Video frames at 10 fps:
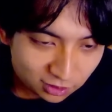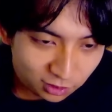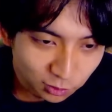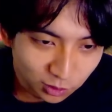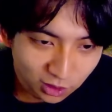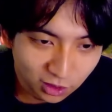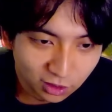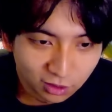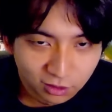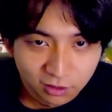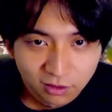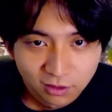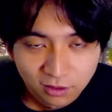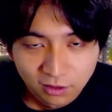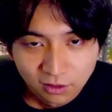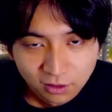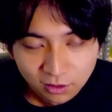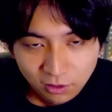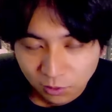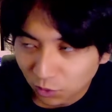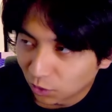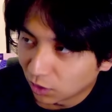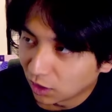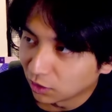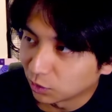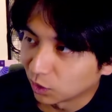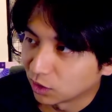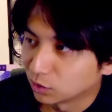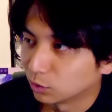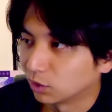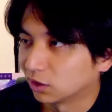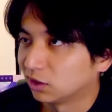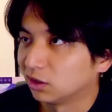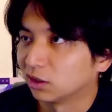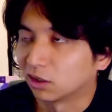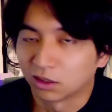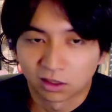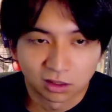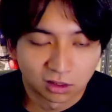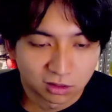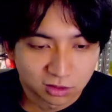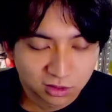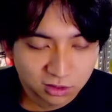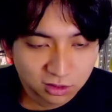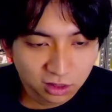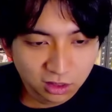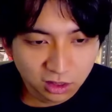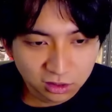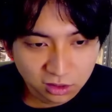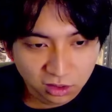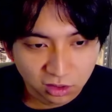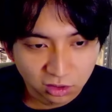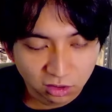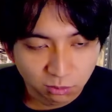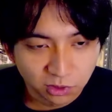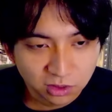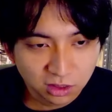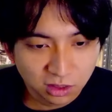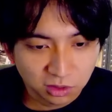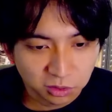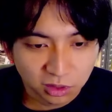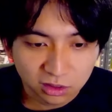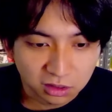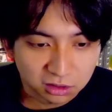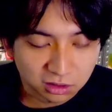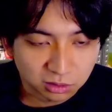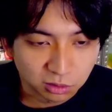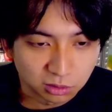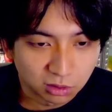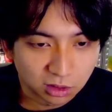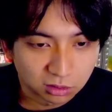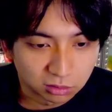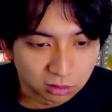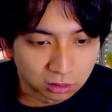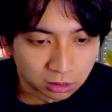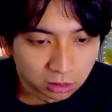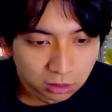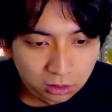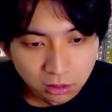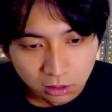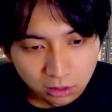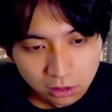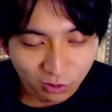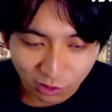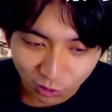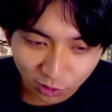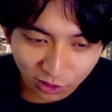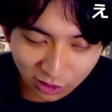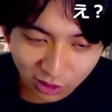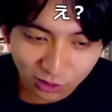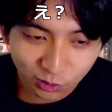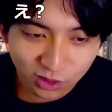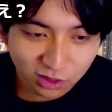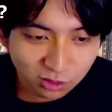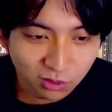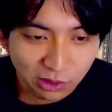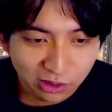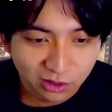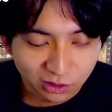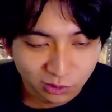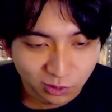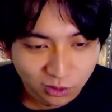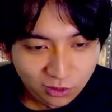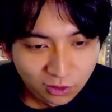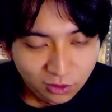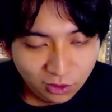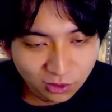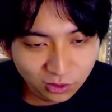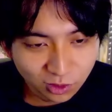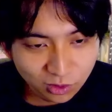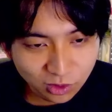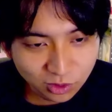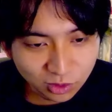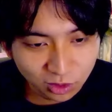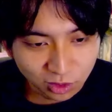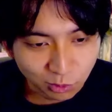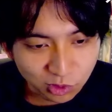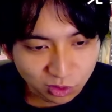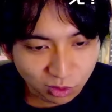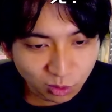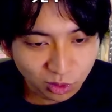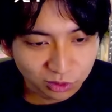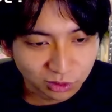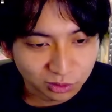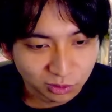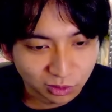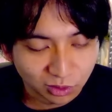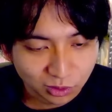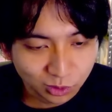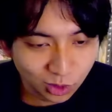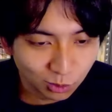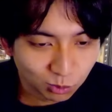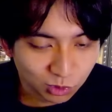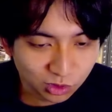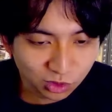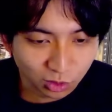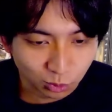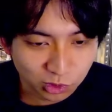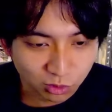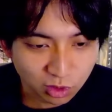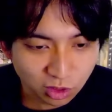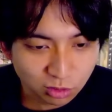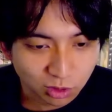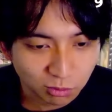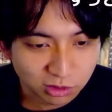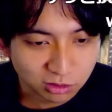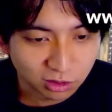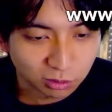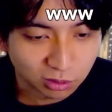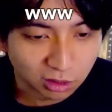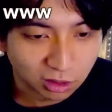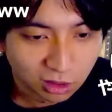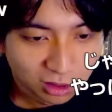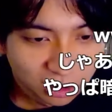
いやけど俺、このライトでずっとやってきたから、実際にあったらなんかめっちゃいい人そうやったってすごい言われんのよな。いや、わからん。これが影響してたのかわからないけど、ケンキさんなんか実際あったらめっちゃかっこよかったとか、すげえ、実際のっめっちゃ若く見えますねとか、